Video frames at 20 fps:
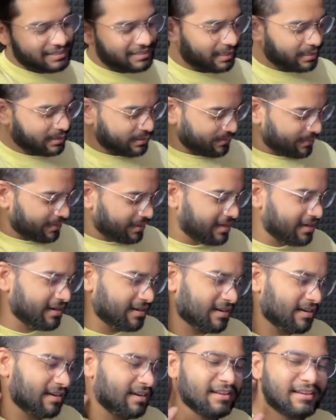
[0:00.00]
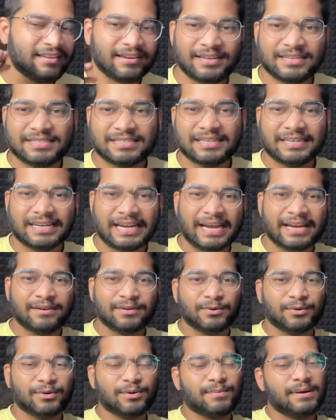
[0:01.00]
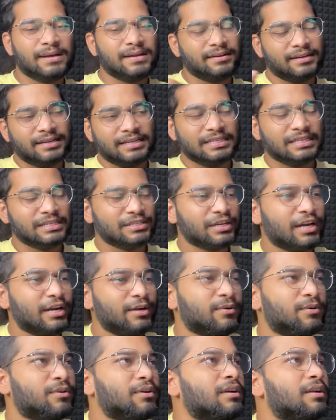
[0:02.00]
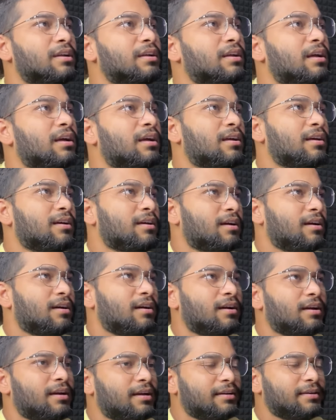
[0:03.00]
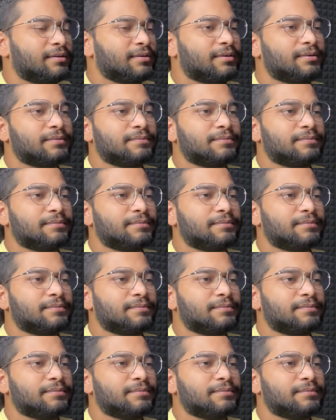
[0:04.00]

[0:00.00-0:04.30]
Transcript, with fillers: सच में लिटरली क्रेज़ी ट्रैक क्योंकि भाई डीजे शेडो एंड